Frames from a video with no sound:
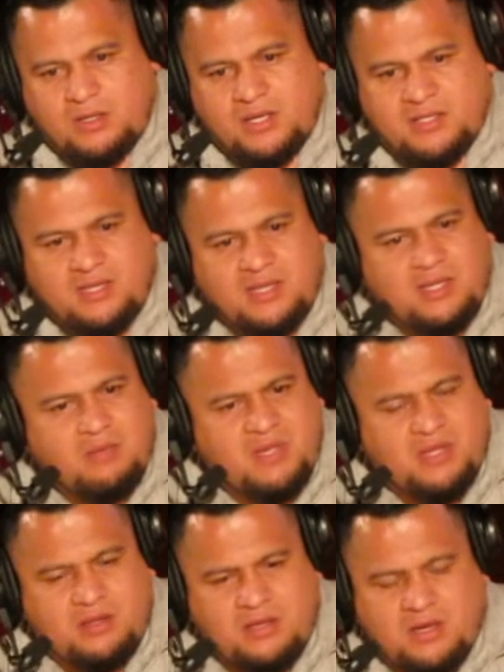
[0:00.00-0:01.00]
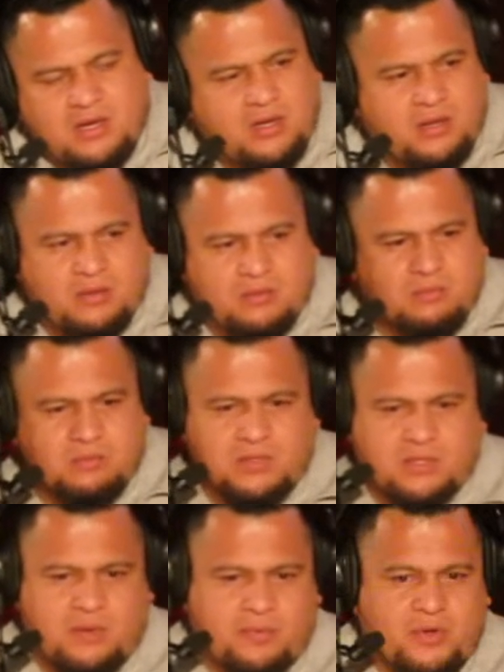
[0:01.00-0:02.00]
Recientemente
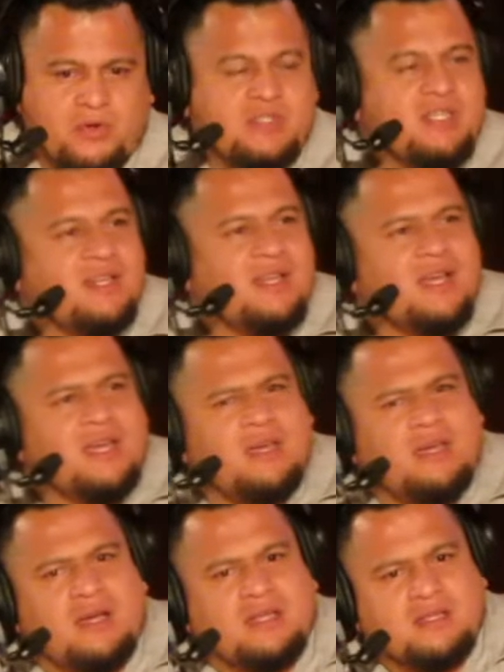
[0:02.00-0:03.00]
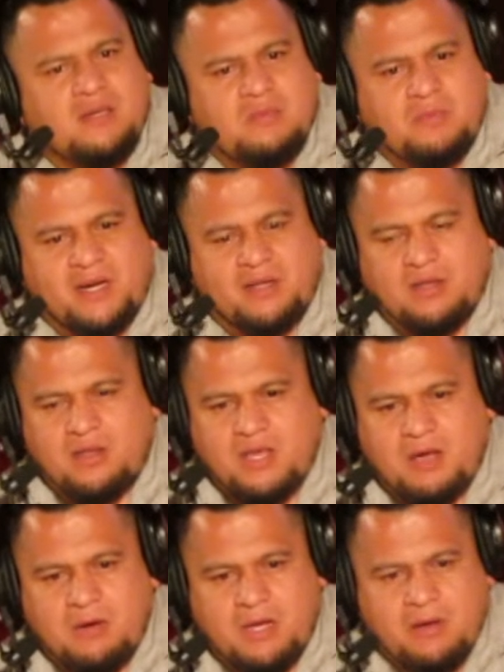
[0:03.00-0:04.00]
te puedo decir de que hace un par de
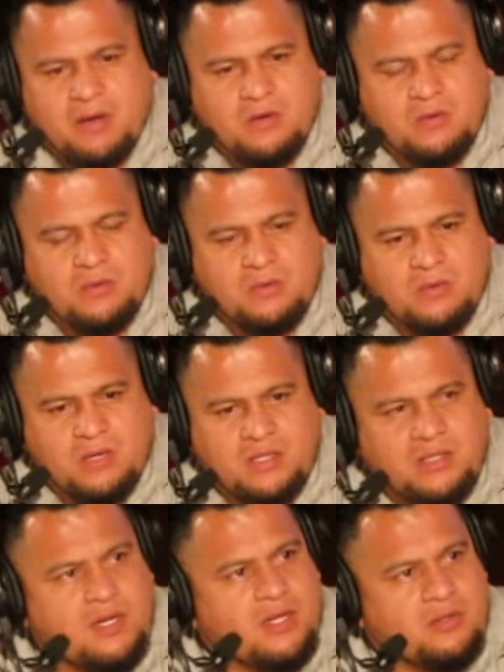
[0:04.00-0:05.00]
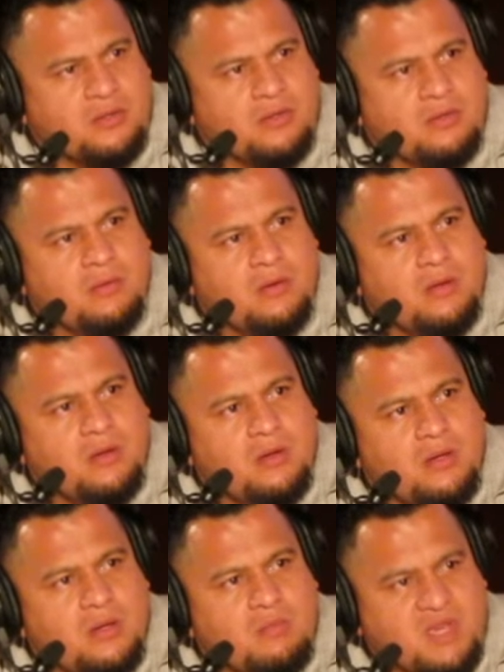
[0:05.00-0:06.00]
días hablaba con el director
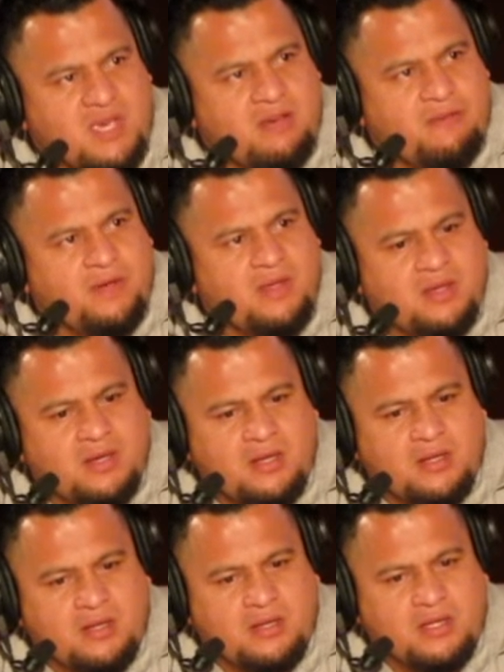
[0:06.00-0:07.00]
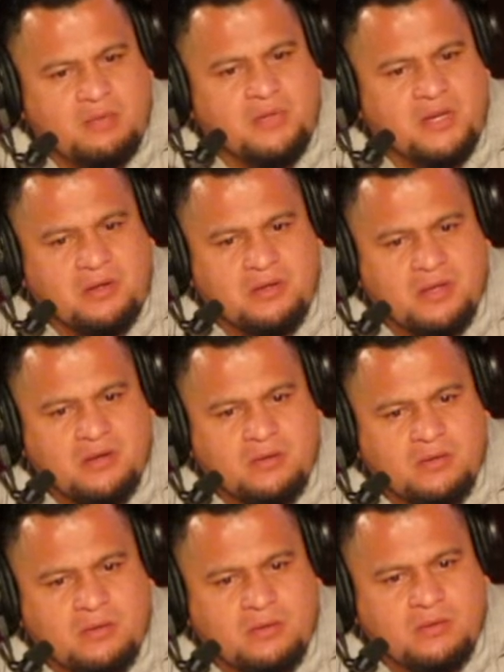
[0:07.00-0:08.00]
mi jefe del
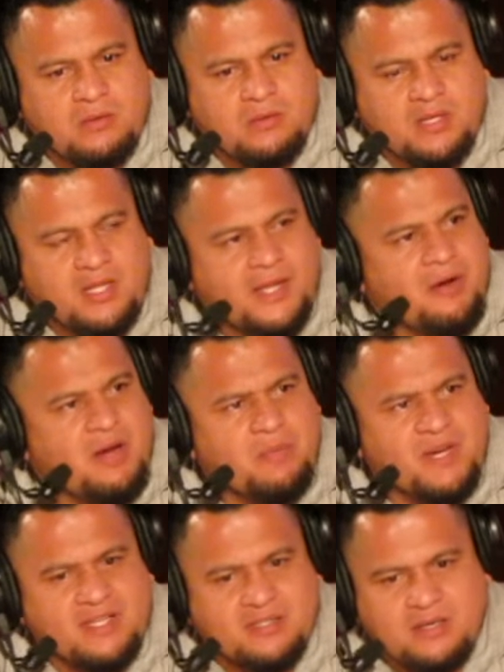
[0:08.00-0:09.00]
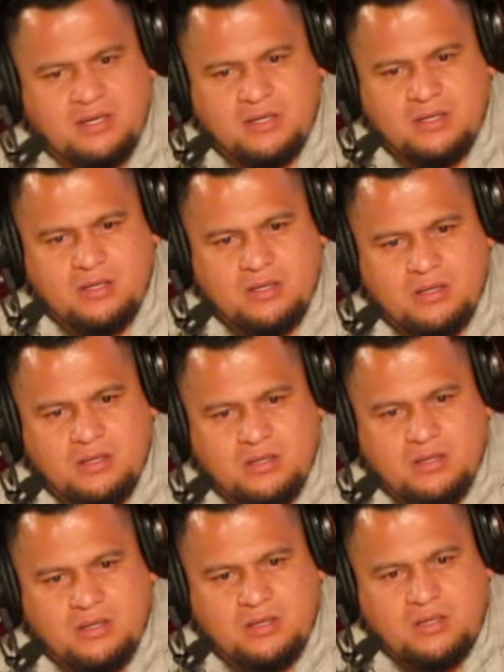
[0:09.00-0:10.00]
periódico, del diario La Prensa,
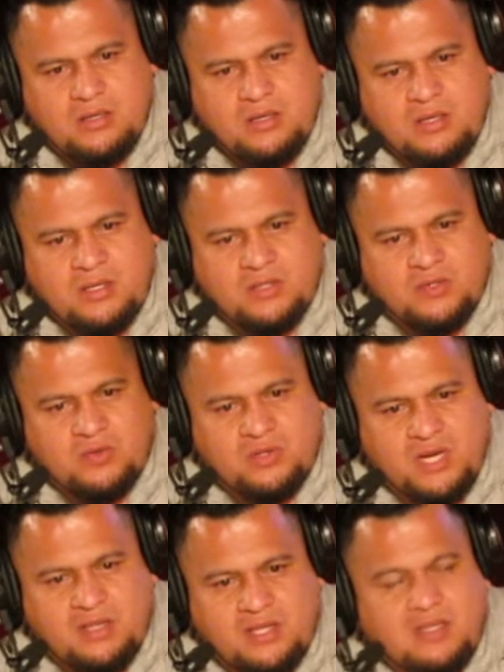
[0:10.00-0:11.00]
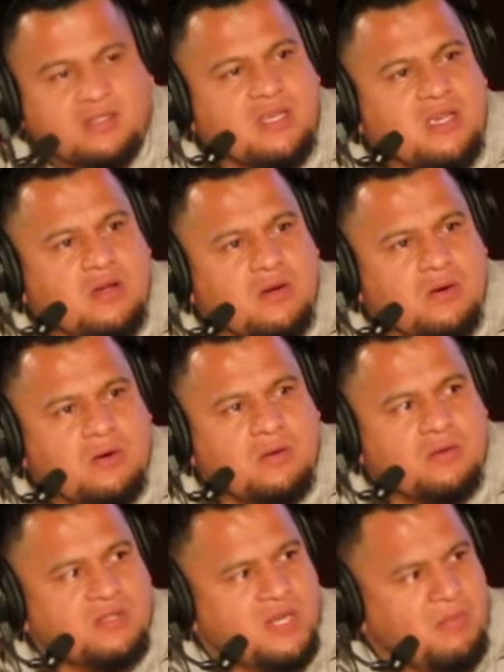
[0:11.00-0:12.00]
y son
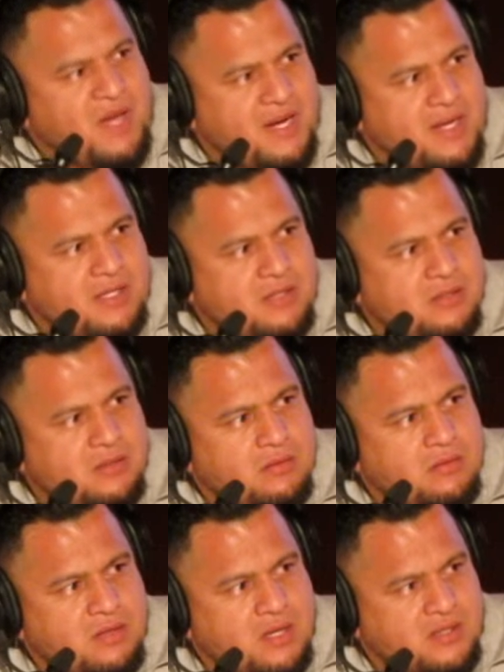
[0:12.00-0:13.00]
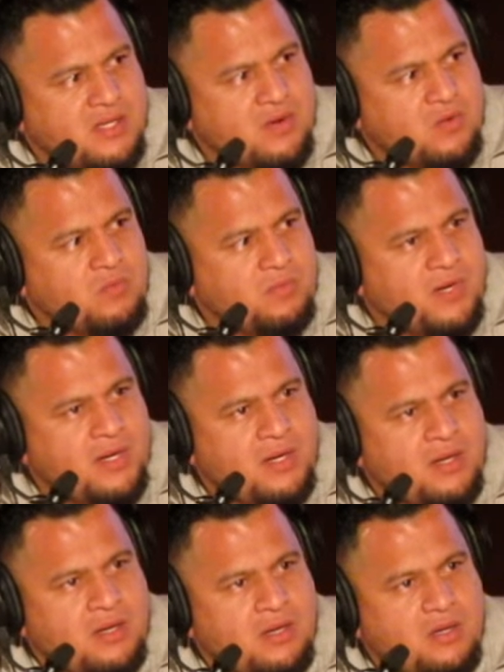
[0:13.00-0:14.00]
35 semanas que se
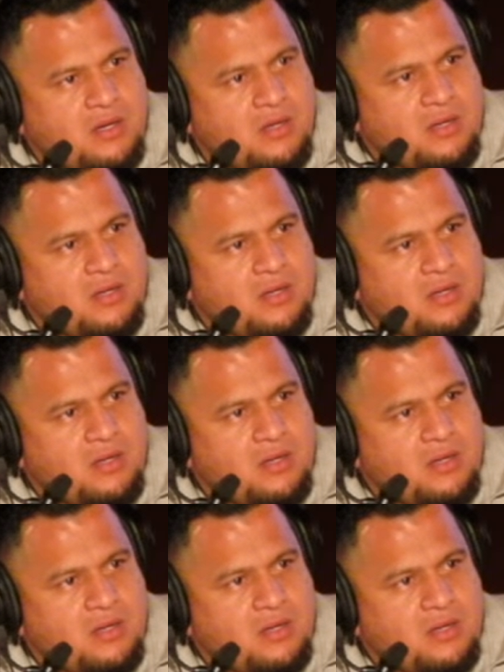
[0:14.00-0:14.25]
cumple eh,